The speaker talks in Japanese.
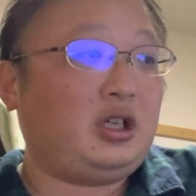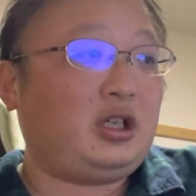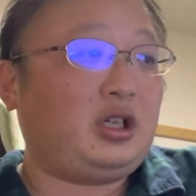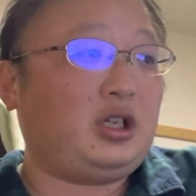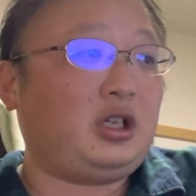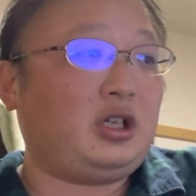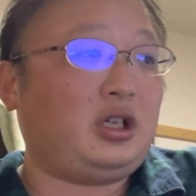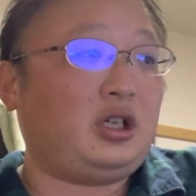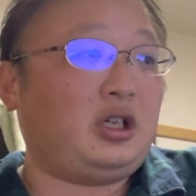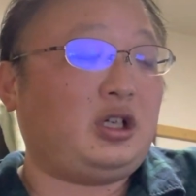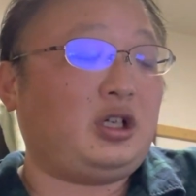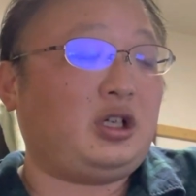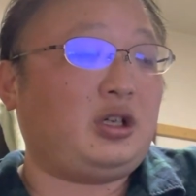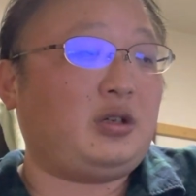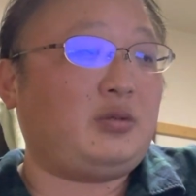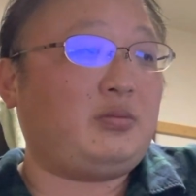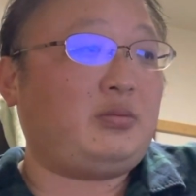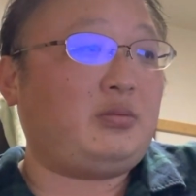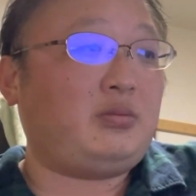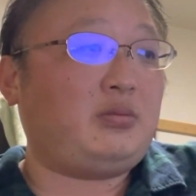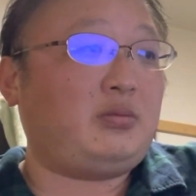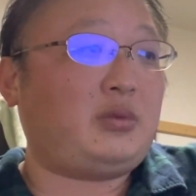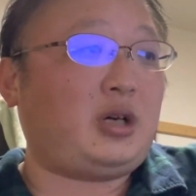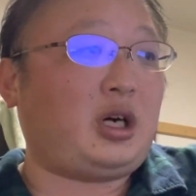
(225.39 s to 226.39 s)
えー、
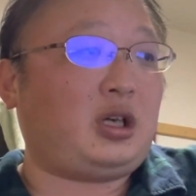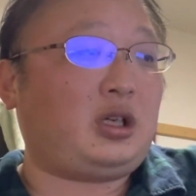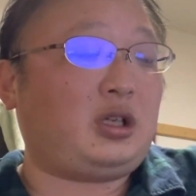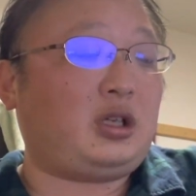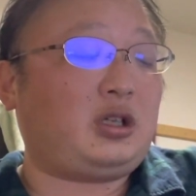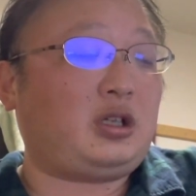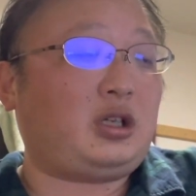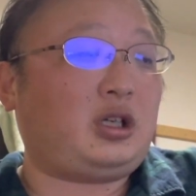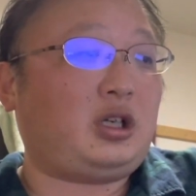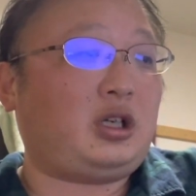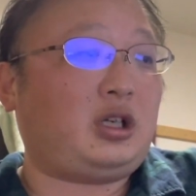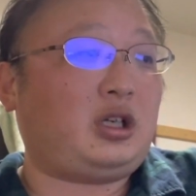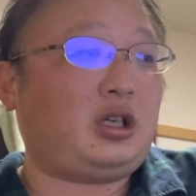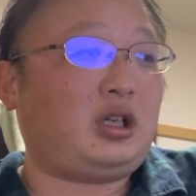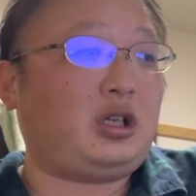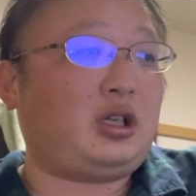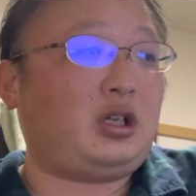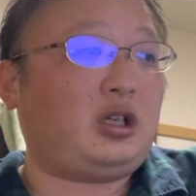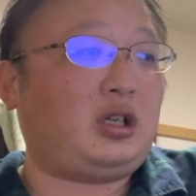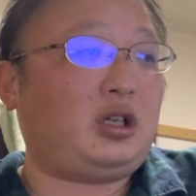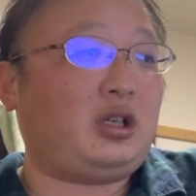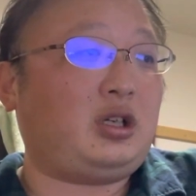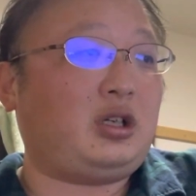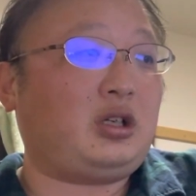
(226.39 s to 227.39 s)
ま
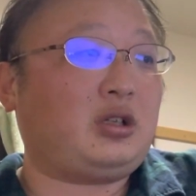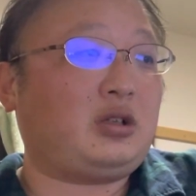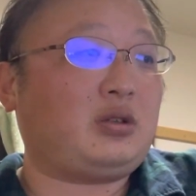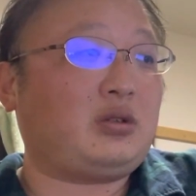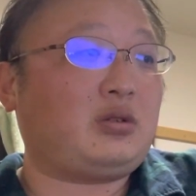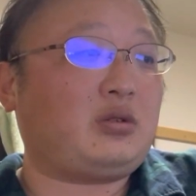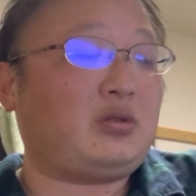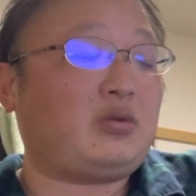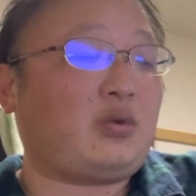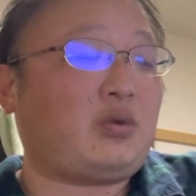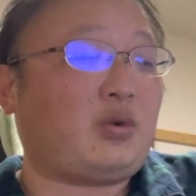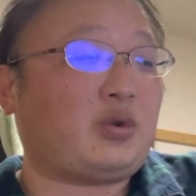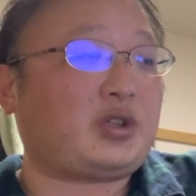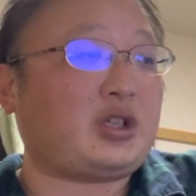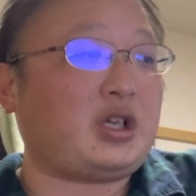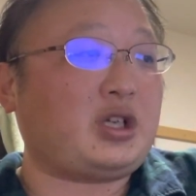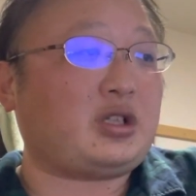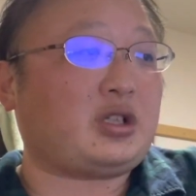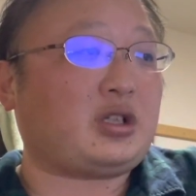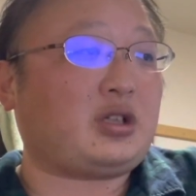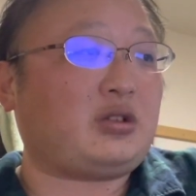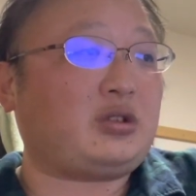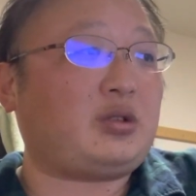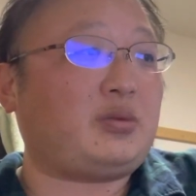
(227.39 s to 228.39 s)
あ、あ5000円
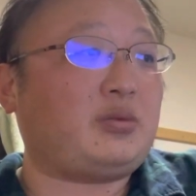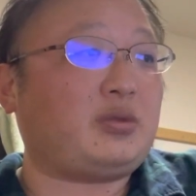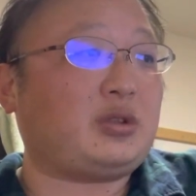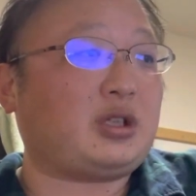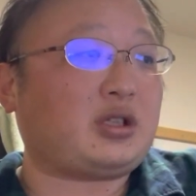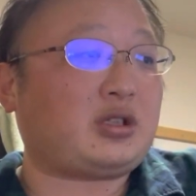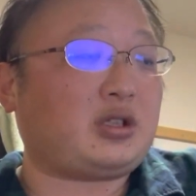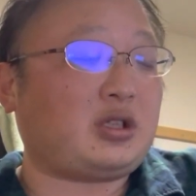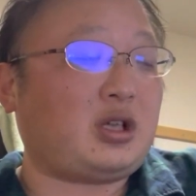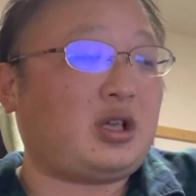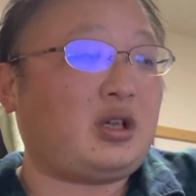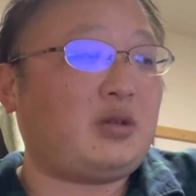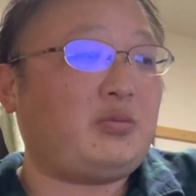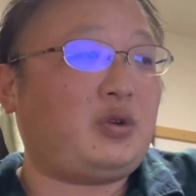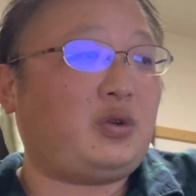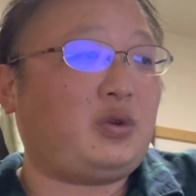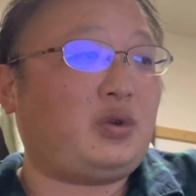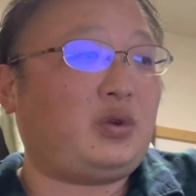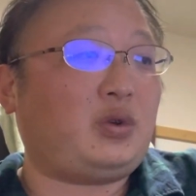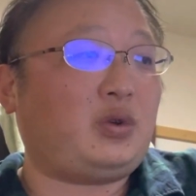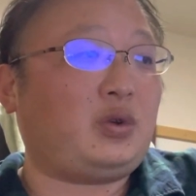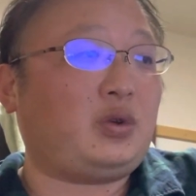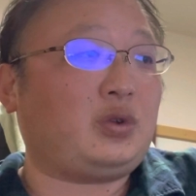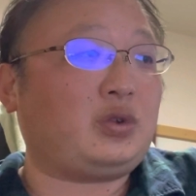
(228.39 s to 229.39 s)
じゃなくてもですね、
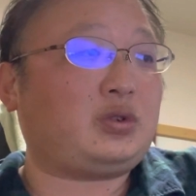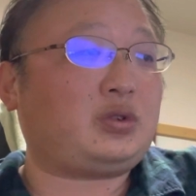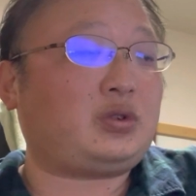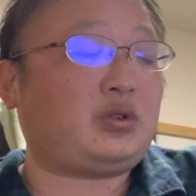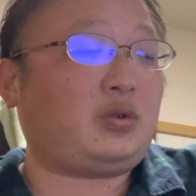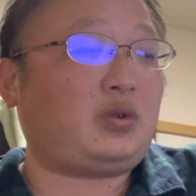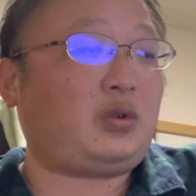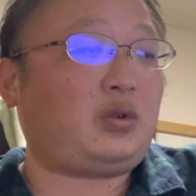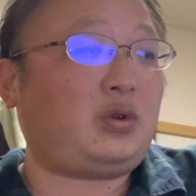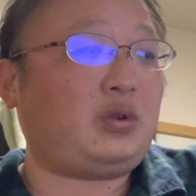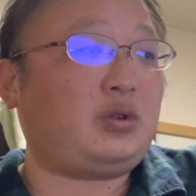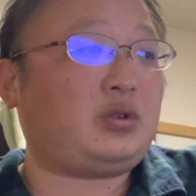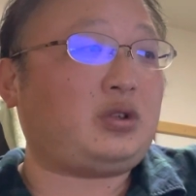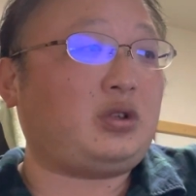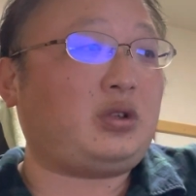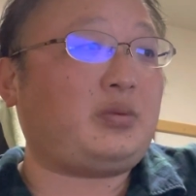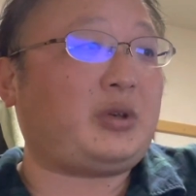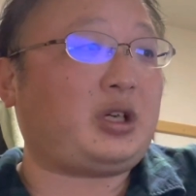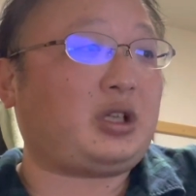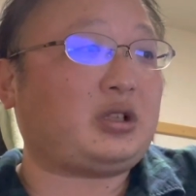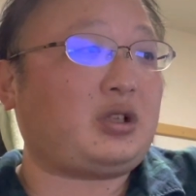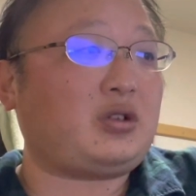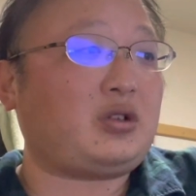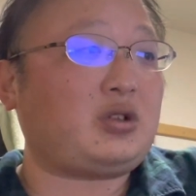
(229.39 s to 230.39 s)
もう、そ、その
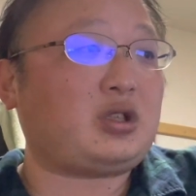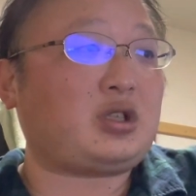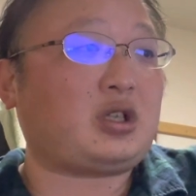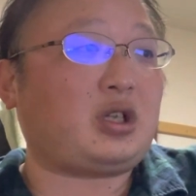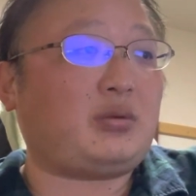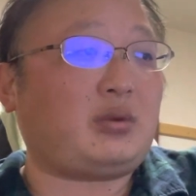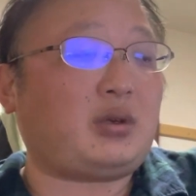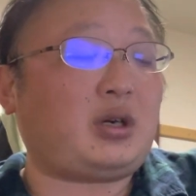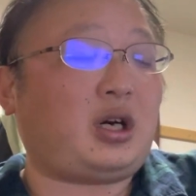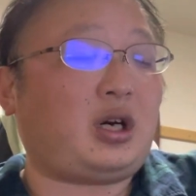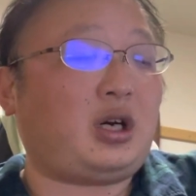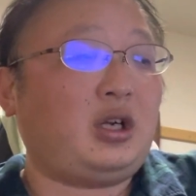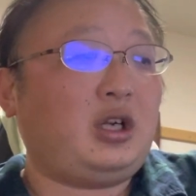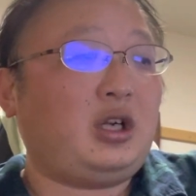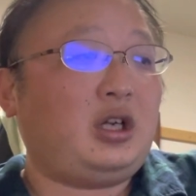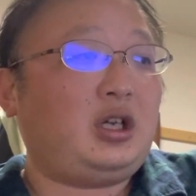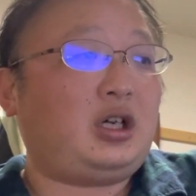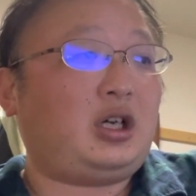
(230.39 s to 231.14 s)
場が楽しければ、